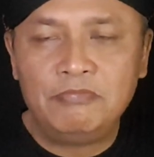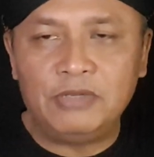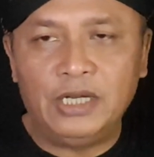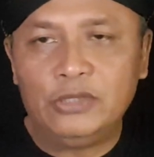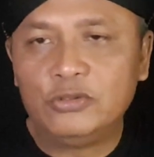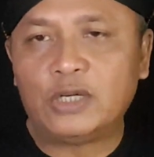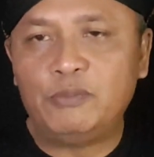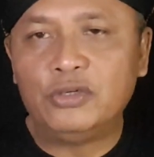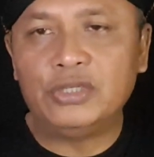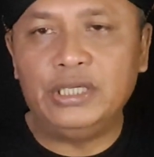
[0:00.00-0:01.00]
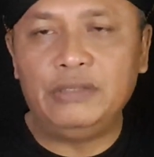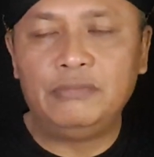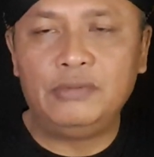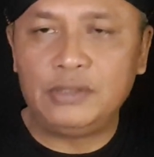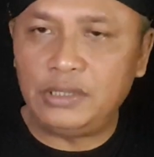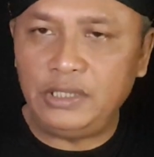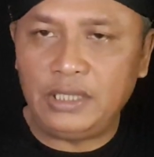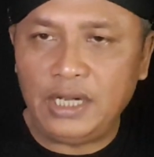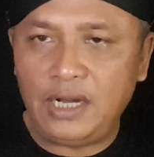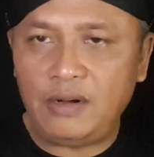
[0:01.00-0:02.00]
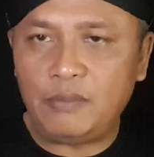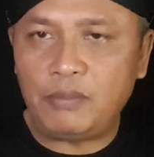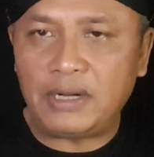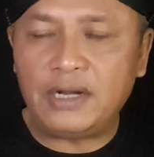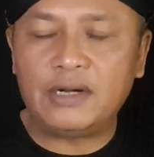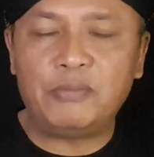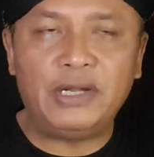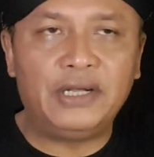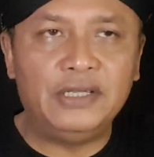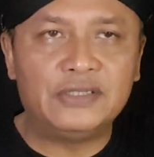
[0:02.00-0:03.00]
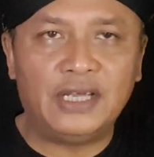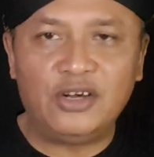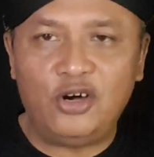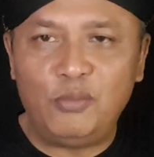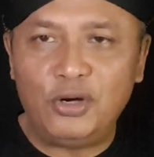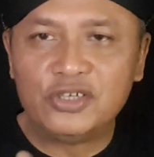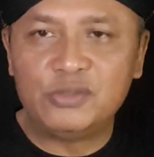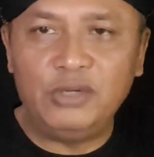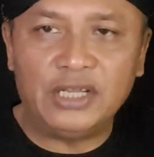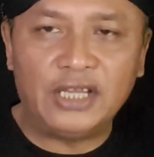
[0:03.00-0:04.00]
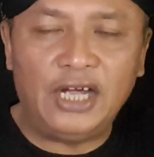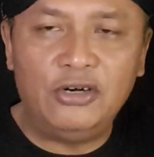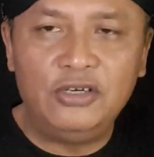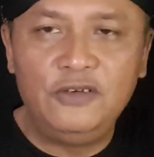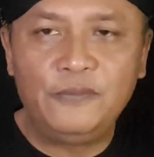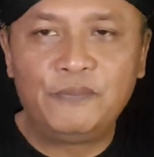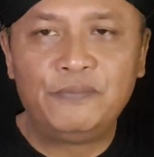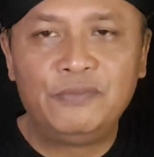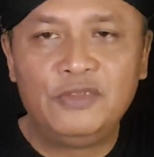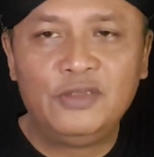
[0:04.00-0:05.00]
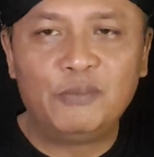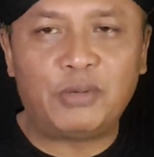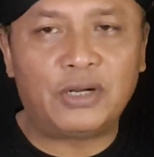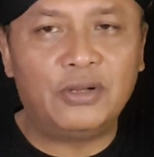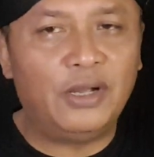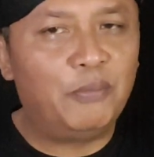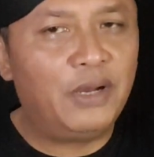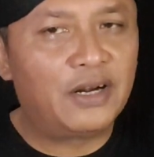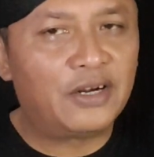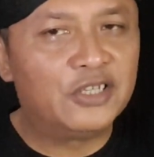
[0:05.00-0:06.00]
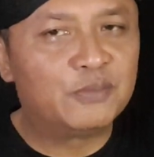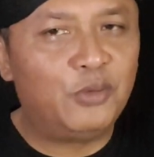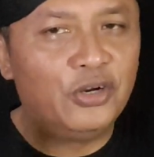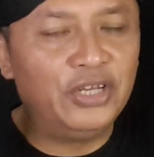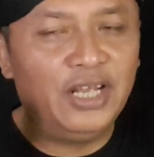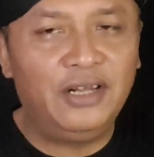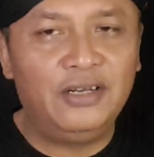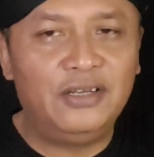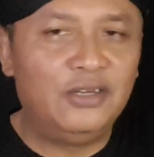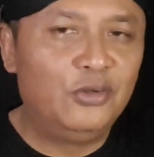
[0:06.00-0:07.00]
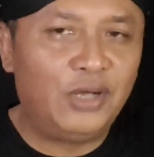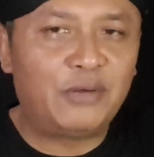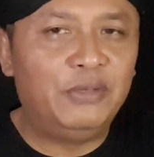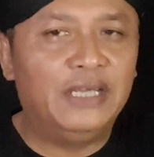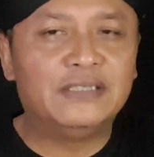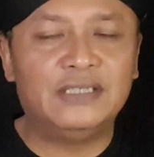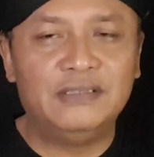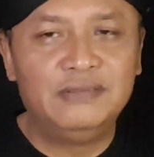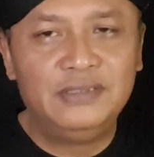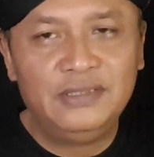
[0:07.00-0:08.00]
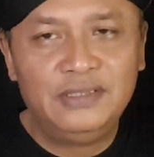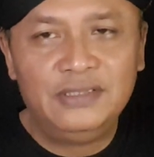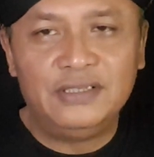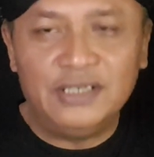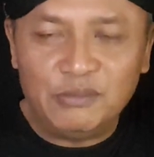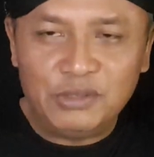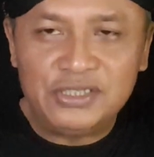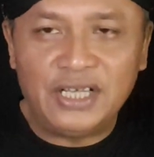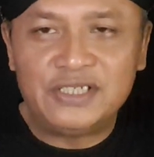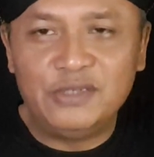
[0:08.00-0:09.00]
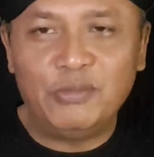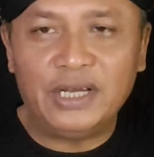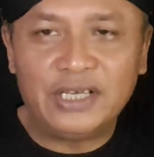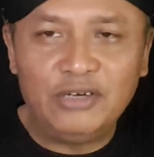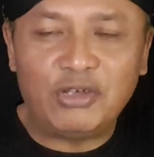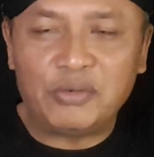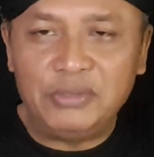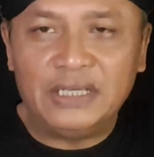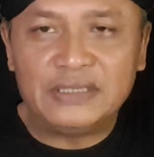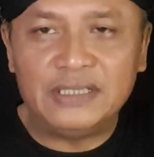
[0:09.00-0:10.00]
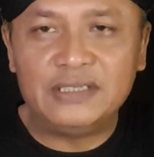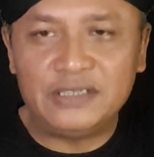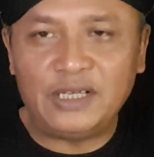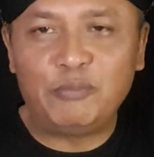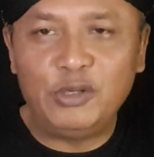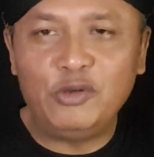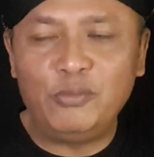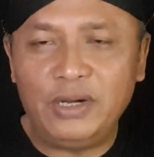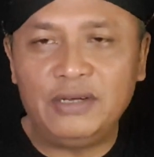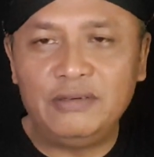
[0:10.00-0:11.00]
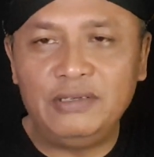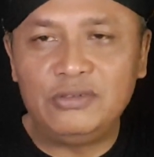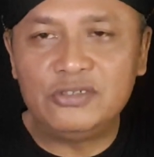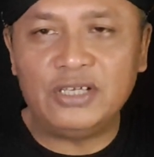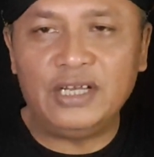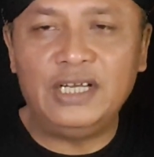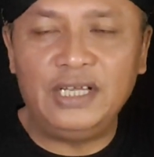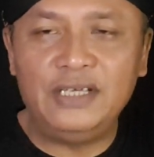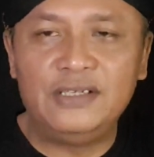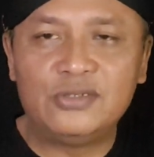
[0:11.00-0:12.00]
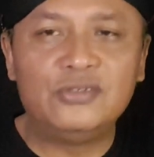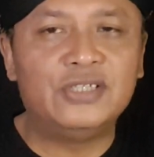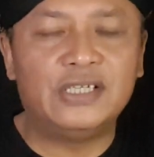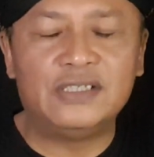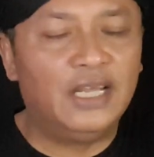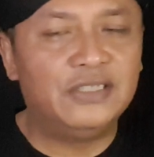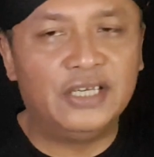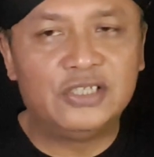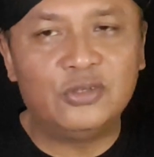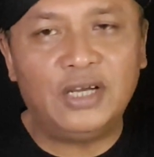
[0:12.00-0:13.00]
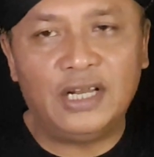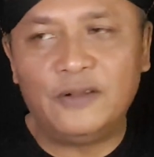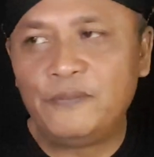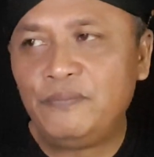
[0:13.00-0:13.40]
Dan itu terbukti ketika para kepala desa ngomong 9 tahun per, apa responnya luar biasa yang mencaci maki luar biasa tetapi memang itu saya nilai sukses nggak jadi soal